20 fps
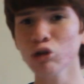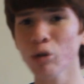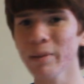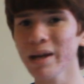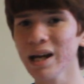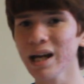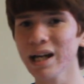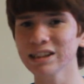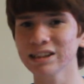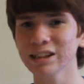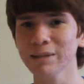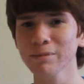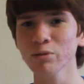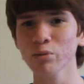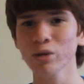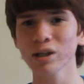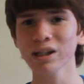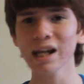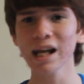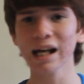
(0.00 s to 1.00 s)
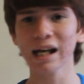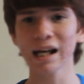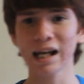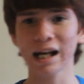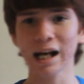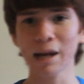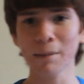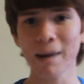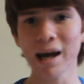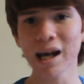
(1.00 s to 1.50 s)
a tu amiga que está más bonita la que
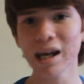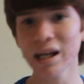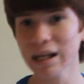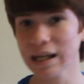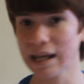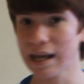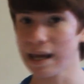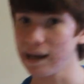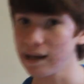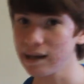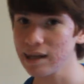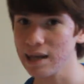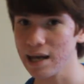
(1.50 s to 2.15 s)
le cae mal que